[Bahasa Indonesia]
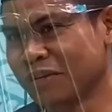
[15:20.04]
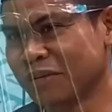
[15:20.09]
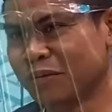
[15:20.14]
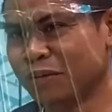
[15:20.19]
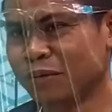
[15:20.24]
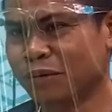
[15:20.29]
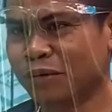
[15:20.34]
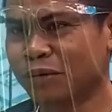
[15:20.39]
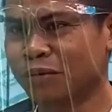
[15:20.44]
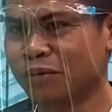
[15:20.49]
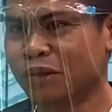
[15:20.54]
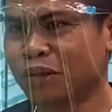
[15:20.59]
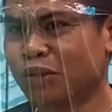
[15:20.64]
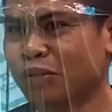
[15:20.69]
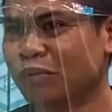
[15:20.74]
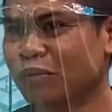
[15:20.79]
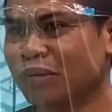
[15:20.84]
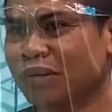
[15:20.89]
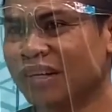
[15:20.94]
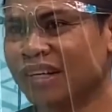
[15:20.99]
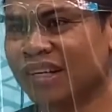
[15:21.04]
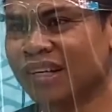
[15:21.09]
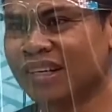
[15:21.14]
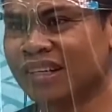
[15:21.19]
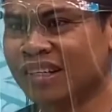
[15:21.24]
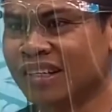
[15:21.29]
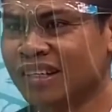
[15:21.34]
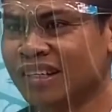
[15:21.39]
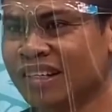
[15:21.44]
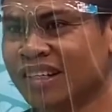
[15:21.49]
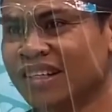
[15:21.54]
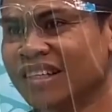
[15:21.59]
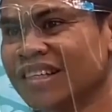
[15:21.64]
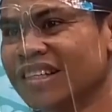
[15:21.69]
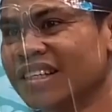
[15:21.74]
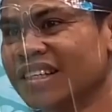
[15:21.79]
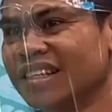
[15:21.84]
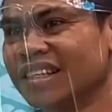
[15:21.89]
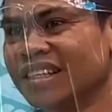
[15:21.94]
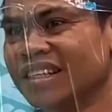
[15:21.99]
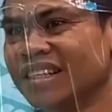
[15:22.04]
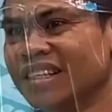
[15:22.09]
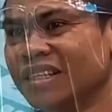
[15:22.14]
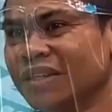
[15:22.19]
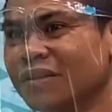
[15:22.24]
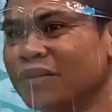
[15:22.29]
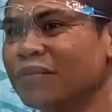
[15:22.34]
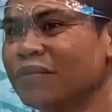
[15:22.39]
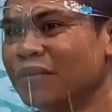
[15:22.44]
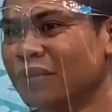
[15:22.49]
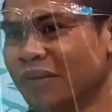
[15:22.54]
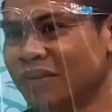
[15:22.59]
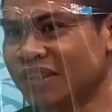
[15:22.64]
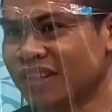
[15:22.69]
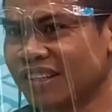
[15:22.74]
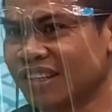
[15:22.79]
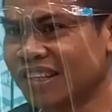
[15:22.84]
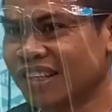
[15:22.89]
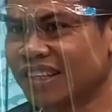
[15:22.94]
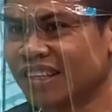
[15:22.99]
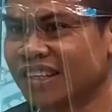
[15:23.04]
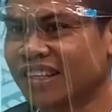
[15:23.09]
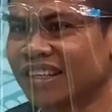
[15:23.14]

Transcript: syukur begitupun dengan uh, kufur Ustaz ya.